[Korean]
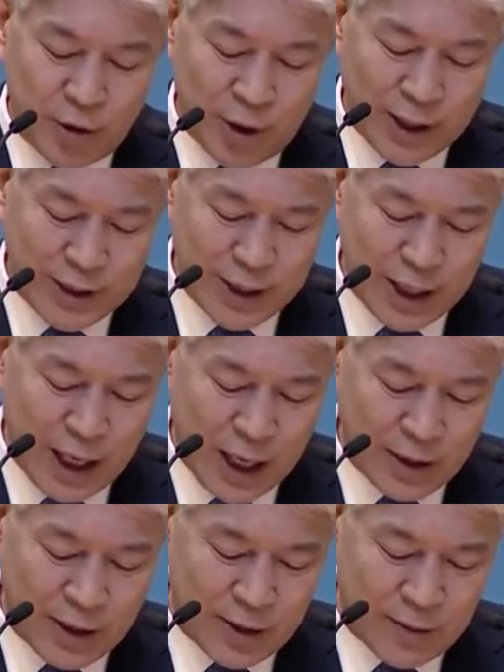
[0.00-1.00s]
요하스의
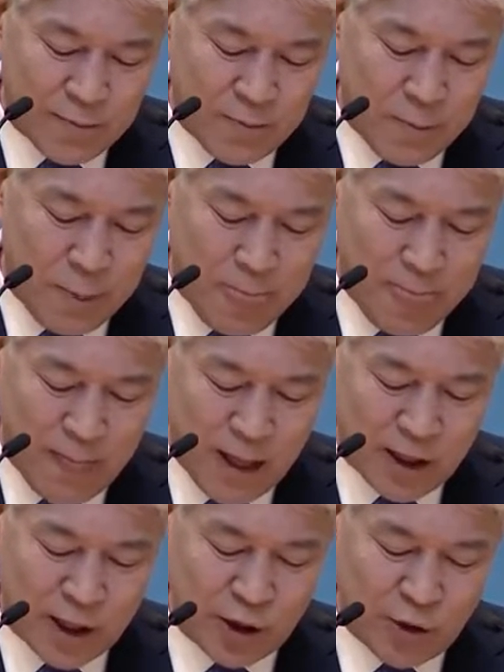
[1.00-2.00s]
아들
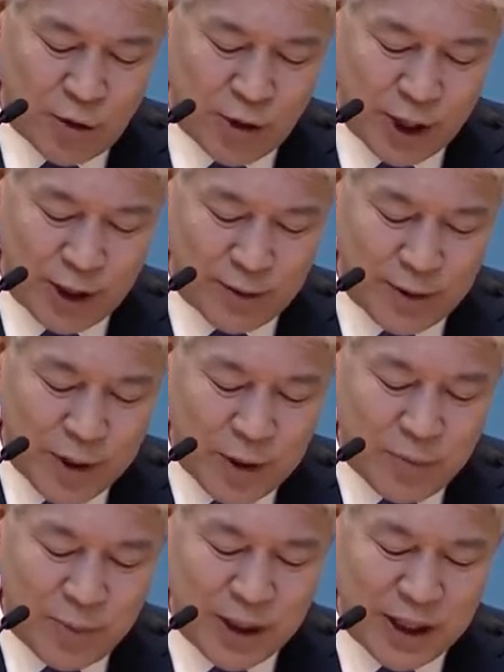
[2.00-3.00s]
기도원이
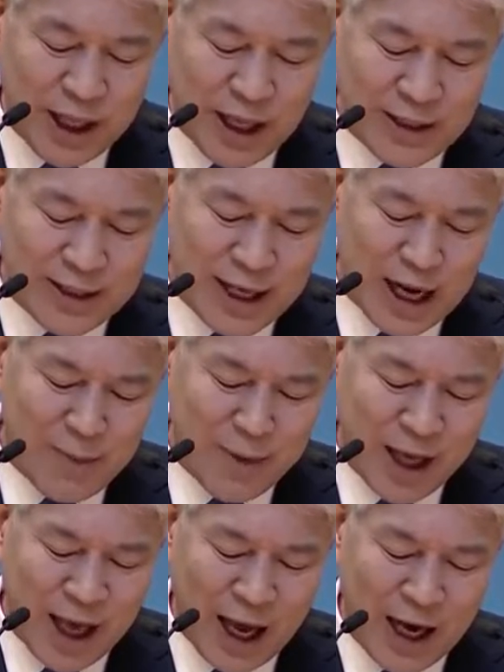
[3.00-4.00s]
미디안
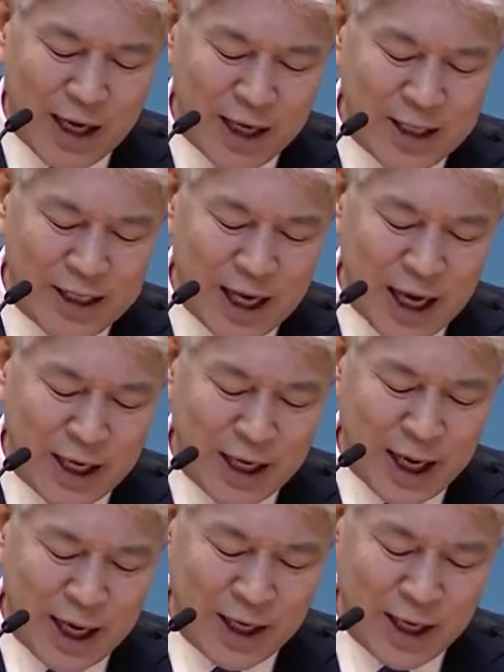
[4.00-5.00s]
사람에게 알리지
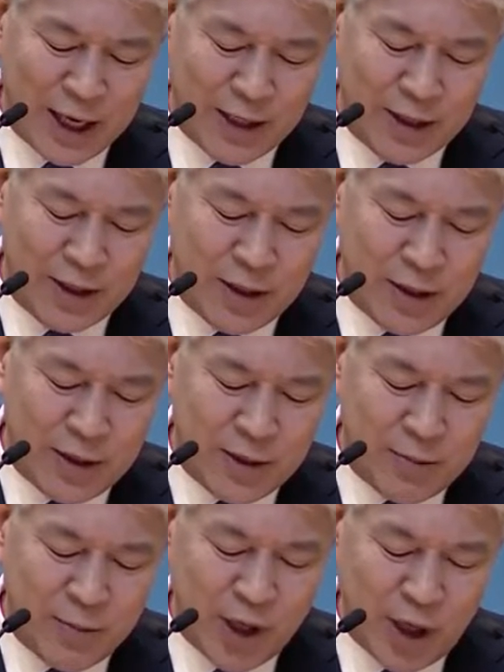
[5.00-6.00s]
아니하리 하여
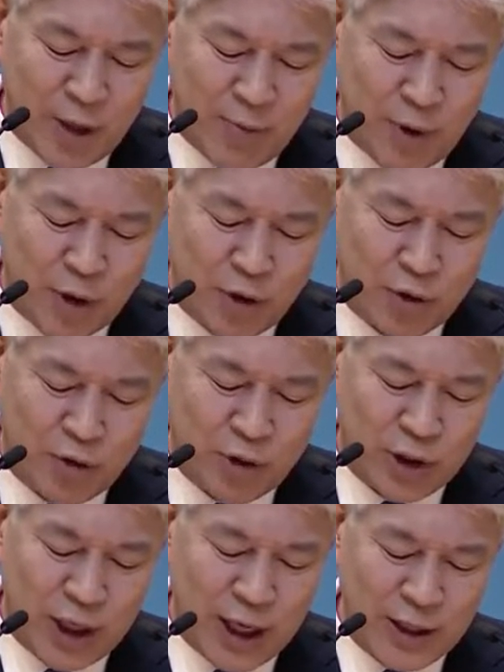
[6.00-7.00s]
밀을
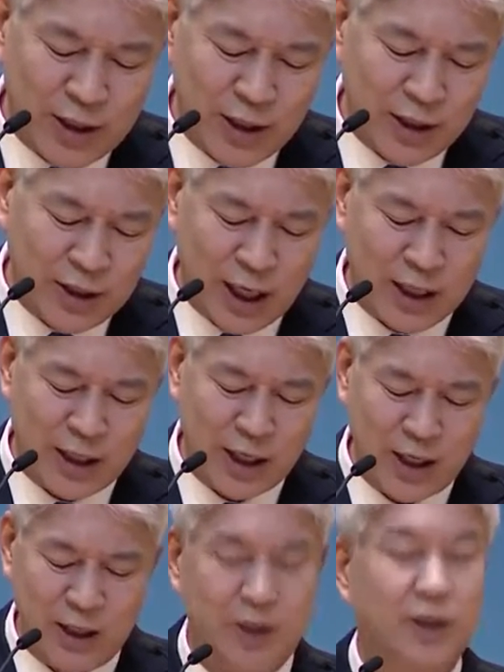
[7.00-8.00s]
포도주 틀에서
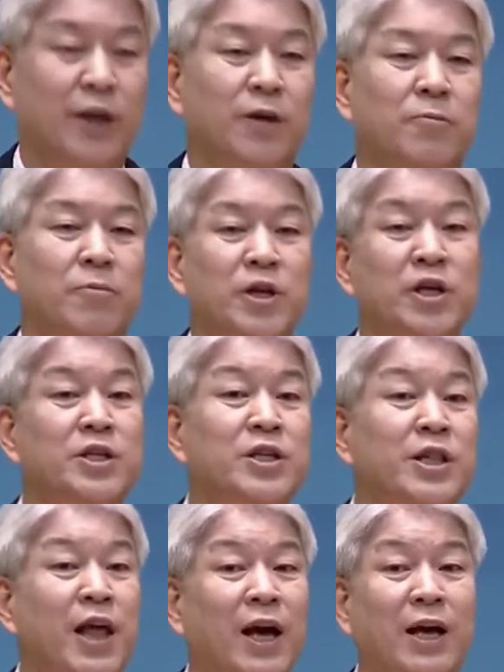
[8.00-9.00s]
다작하더니 이
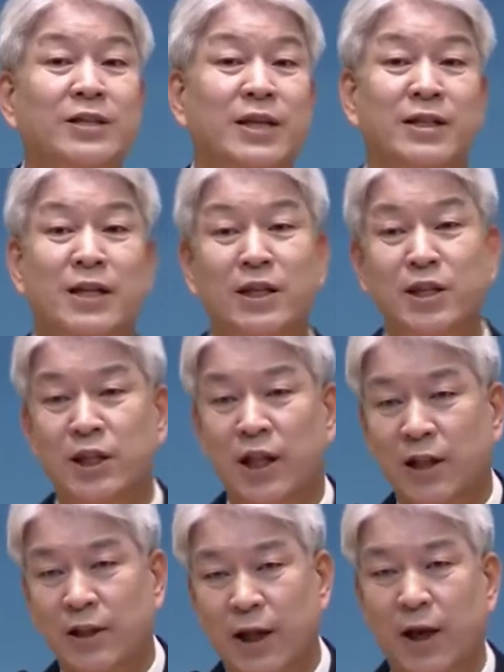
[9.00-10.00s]
시대가
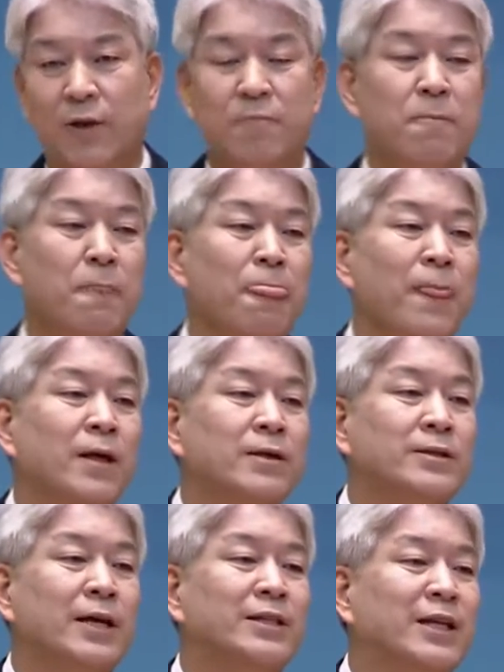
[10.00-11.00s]
사사시대인데
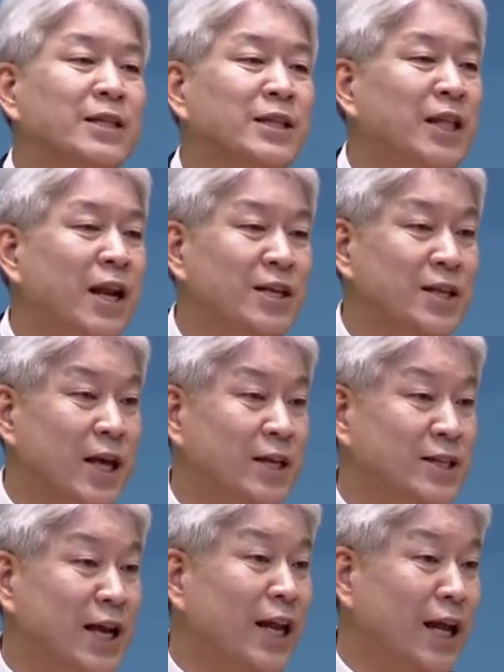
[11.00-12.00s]
사사시대는 이게
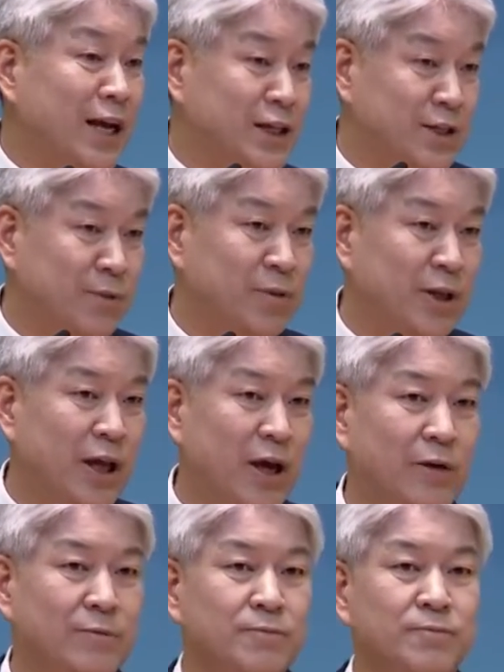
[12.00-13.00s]
짜리가 있습니다